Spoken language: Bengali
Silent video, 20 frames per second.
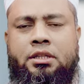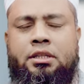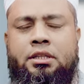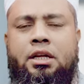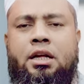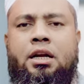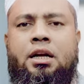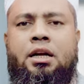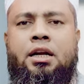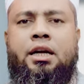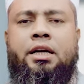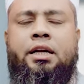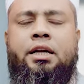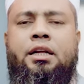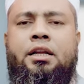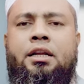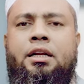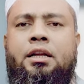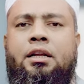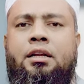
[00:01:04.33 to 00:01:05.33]
তারা
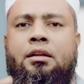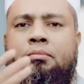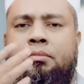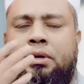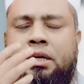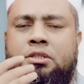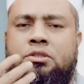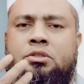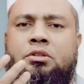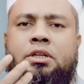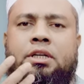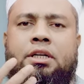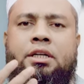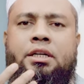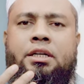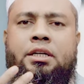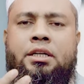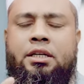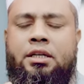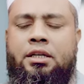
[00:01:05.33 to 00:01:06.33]
নাকের মাংসকে
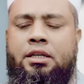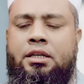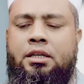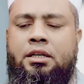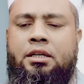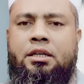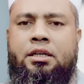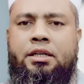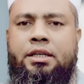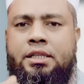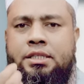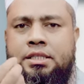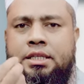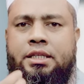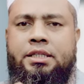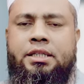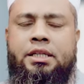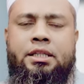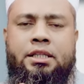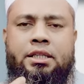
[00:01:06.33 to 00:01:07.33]

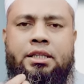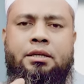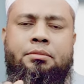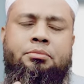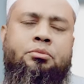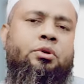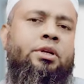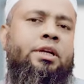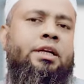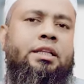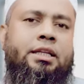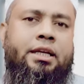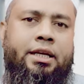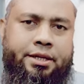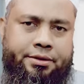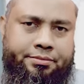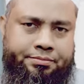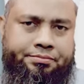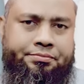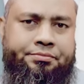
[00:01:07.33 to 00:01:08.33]
ইঞ্জেকশন দিয়ে পুড়িয়ে
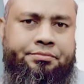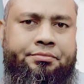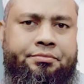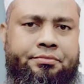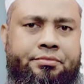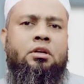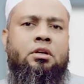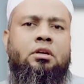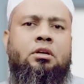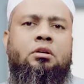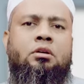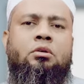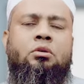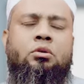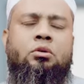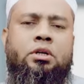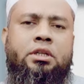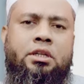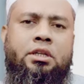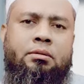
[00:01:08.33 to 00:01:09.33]
দেয়
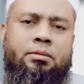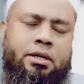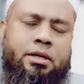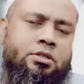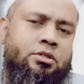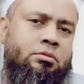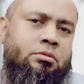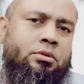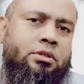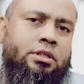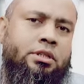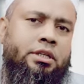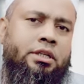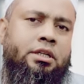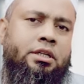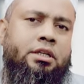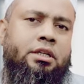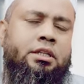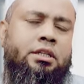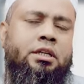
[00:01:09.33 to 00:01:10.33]
রোগীদের ভাষ্যমতে
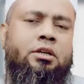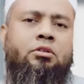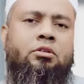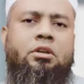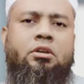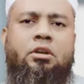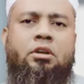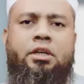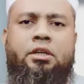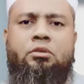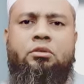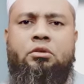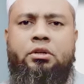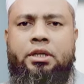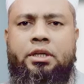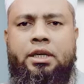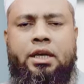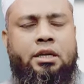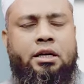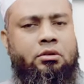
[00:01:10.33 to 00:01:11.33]
এতে করে অনেক
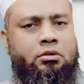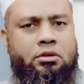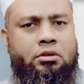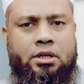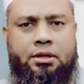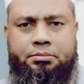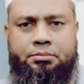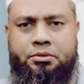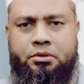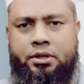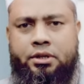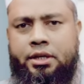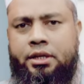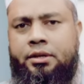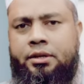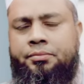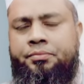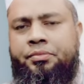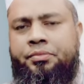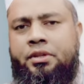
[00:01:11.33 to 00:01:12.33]
রোগী আরোগ্য লাভ করে
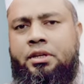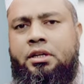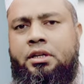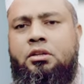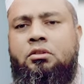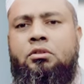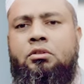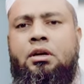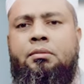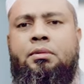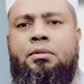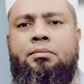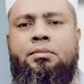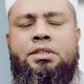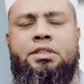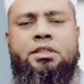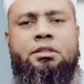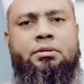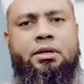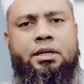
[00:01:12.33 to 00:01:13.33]
কিন্তু আমরা
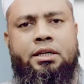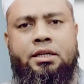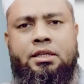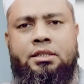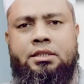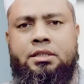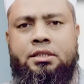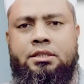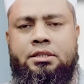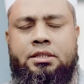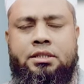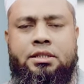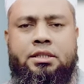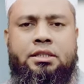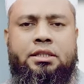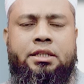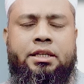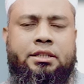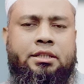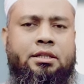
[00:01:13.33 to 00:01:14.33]
বেশিরভাগ ক্ষেত্রে যেটি
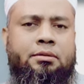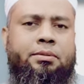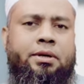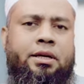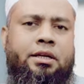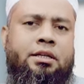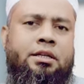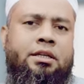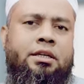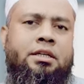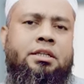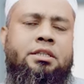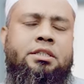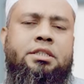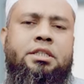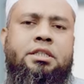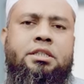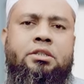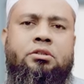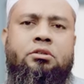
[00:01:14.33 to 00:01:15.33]
দেখতে পাই
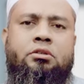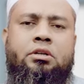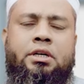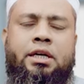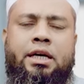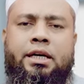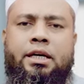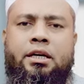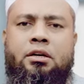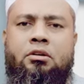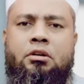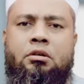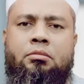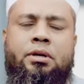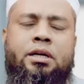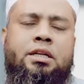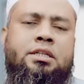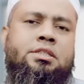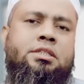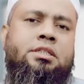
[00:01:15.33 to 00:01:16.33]
সেটি হলো নাকের
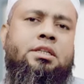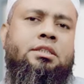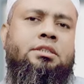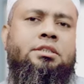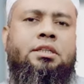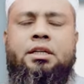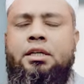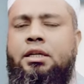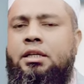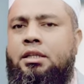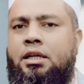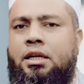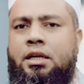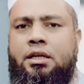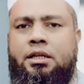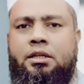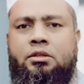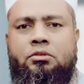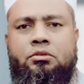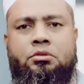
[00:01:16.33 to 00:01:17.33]
নর্মাল স্ট্রাকচারকেই
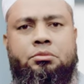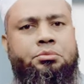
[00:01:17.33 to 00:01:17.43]
তারা কিন্তু